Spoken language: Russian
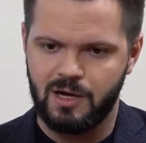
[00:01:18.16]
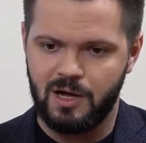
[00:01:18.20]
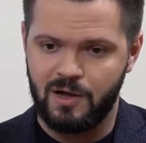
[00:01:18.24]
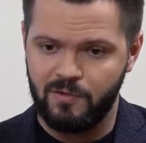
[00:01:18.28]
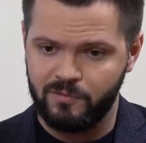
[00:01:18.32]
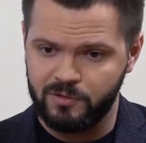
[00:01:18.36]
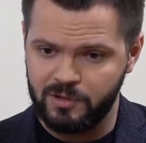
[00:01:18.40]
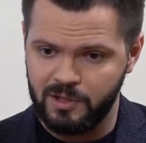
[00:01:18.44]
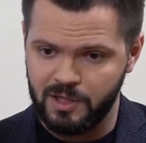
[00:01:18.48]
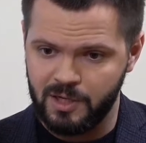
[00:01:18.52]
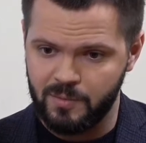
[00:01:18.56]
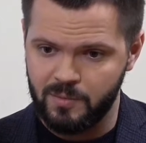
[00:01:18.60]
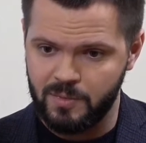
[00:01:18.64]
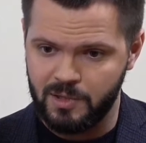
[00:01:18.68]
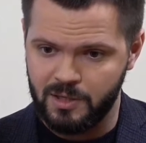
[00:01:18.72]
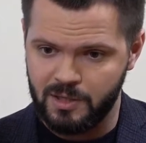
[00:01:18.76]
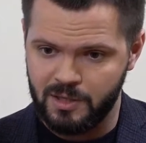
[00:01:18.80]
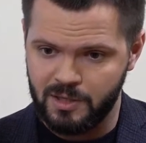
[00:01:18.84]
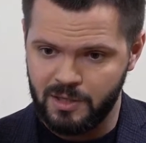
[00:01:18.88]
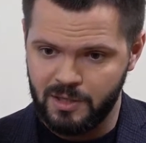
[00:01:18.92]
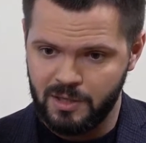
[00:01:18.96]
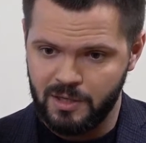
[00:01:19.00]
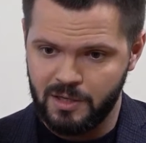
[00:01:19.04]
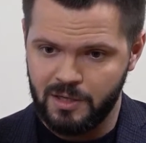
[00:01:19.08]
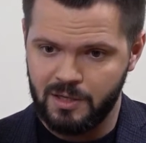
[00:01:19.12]

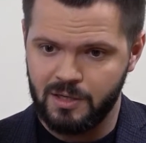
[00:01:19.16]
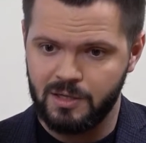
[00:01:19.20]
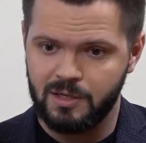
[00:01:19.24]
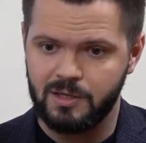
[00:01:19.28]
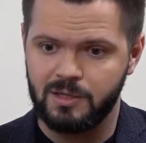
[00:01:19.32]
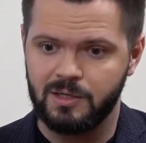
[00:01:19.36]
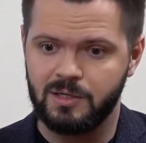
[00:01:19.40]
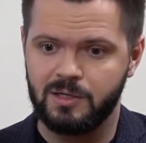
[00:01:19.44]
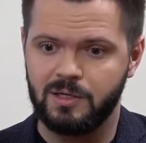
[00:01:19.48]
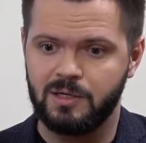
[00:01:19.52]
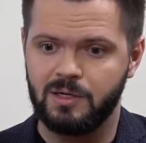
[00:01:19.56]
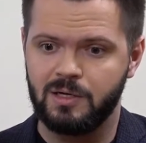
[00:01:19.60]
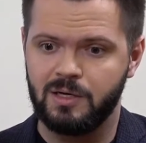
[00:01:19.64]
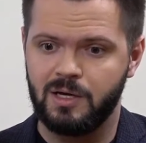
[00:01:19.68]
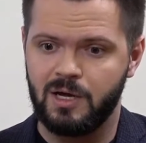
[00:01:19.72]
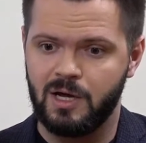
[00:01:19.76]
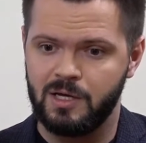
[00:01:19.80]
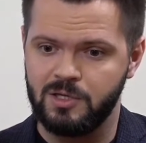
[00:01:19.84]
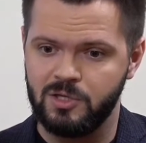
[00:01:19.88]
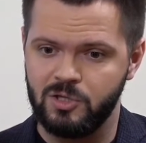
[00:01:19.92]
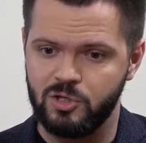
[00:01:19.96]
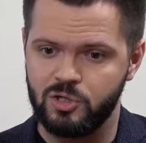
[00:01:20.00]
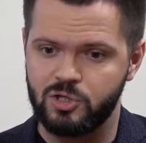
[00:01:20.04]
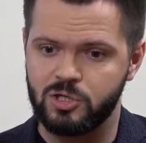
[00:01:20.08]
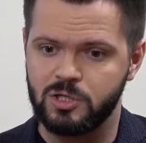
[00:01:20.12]
авторами, а,
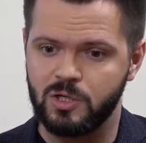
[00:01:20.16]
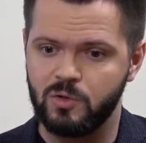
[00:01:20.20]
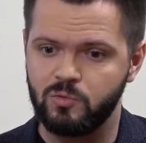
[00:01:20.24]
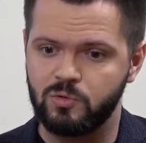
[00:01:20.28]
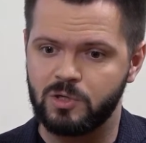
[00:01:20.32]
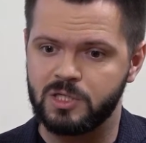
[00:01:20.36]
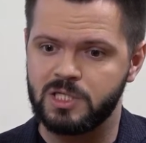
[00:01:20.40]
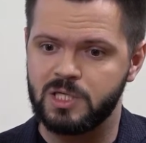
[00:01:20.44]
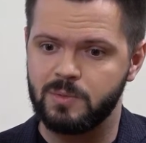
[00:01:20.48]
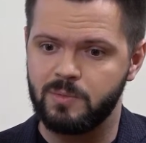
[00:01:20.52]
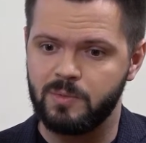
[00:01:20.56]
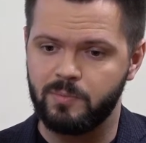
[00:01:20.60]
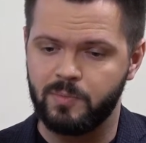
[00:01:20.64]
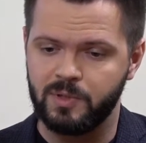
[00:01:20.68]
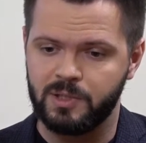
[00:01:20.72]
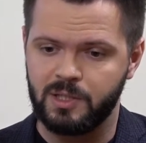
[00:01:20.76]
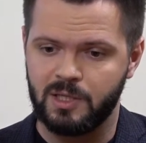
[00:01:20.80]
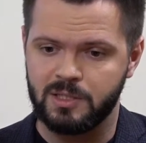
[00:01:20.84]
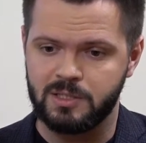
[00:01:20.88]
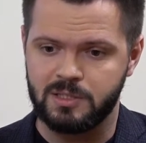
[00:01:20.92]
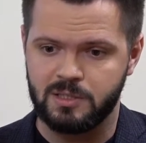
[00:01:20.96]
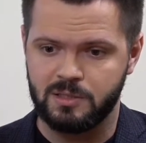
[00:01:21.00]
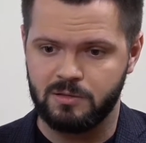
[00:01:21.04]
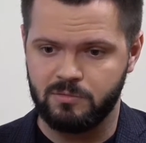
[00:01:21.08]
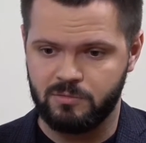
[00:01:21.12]
они начинают хотя бы
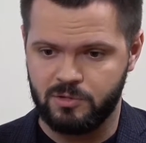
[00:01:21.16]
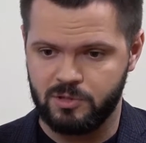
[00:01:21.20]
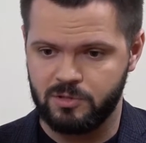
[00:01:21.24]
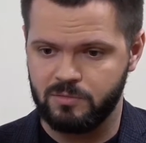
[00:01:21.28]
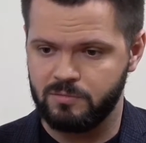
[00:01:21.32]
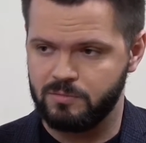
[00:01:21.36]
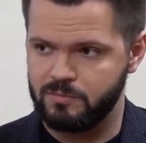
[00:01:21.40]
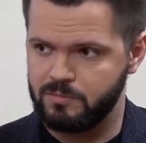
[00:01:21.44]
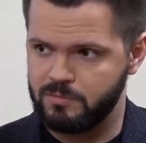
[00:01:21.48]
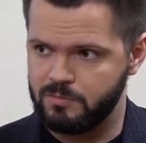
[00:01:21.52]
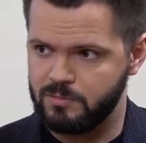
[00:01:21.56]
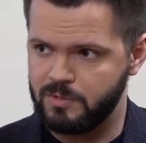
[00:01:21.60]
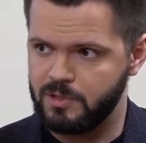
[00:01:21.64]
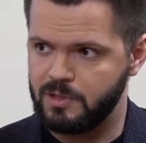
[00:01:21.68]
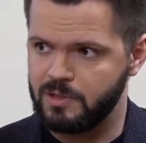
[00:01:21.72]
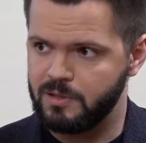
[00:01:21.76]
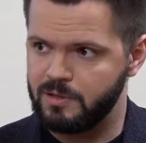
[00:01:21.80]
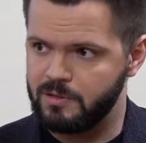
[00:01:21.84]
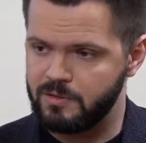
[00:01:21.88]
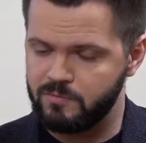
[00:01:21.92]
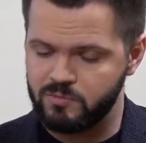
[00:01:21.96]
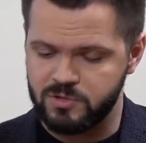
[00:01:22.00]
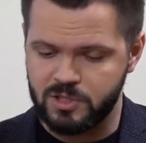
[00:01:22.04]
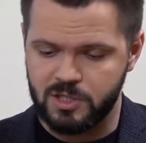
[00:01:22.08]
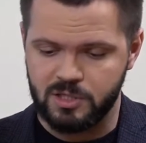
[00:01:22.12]
пытаться...
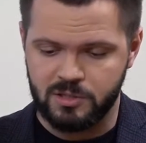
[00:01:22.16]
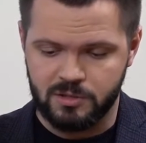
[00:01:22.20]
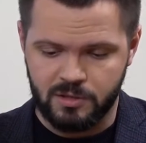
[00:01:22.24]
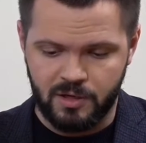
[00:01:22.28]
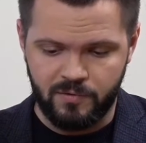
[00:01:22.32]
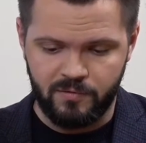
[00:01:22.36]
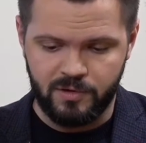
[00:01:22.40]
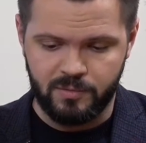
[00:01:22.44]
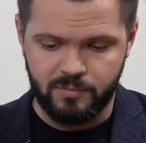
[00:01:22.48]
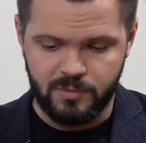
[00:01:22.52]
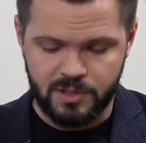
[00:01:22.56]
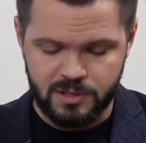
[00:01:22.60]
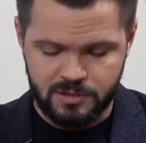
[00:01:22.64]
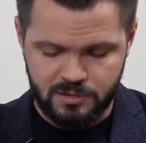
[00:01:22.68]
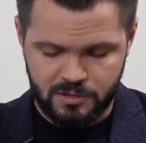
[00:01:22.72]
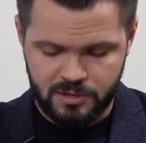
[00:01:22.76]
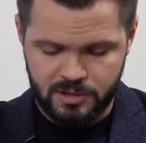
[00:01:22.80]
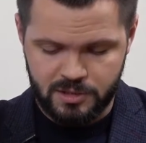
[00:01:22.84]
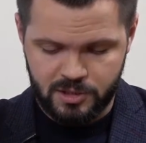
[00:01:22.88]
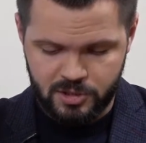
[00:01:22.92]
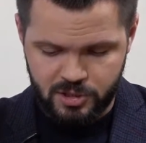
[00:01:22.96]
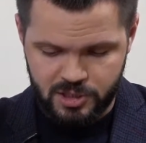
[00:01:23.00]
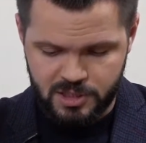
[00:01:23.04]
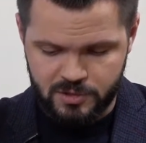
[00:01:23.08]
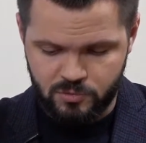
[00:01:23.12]
Разбираться. Э, говорим,
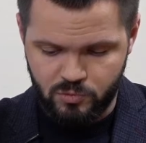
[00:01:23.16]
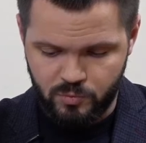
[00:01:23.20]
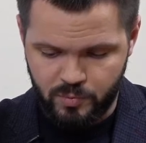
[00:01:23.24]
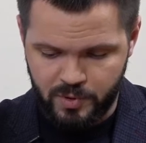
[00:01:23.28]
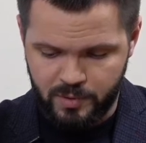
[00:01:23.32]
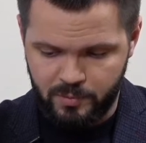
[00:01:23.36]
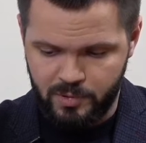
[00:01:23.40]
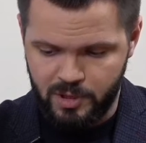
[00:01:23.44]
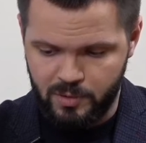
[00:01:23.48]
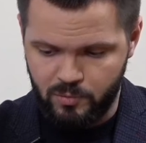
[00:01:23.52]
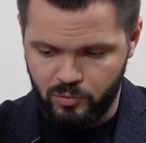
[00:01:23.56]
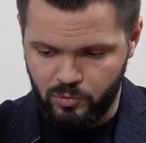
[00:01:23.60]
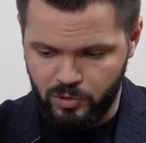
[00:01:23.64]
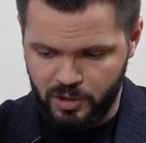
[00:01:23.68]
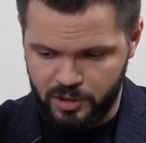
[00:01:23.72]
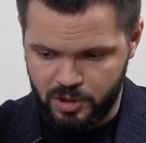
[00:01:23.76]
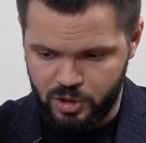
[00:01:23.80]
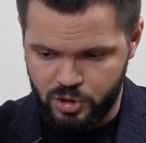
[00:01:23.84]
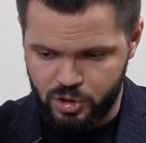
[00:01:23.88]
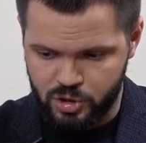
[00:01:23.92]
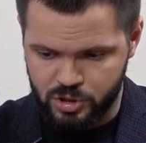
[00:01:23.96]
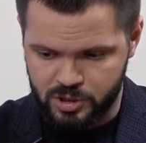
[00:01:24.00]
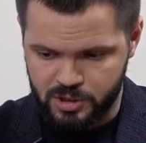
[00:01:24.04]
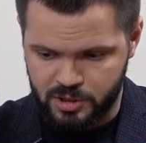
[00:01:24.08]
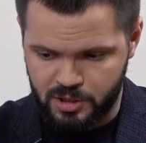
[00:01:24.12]
изложите свою проблему
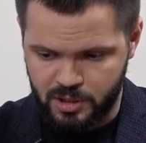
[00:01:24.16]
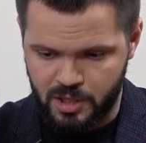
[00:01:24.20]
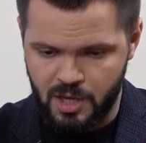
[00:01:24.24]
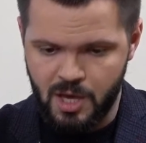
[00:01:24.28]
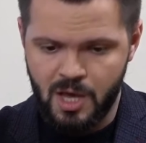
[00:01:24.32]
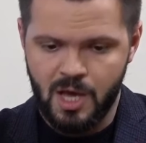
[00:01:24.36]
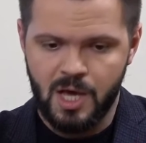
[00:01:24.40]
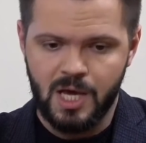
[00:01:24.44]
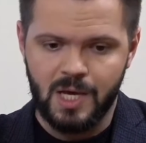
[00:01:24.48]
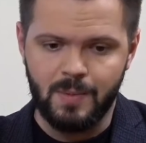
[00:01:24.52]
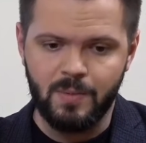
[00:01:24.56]
логически.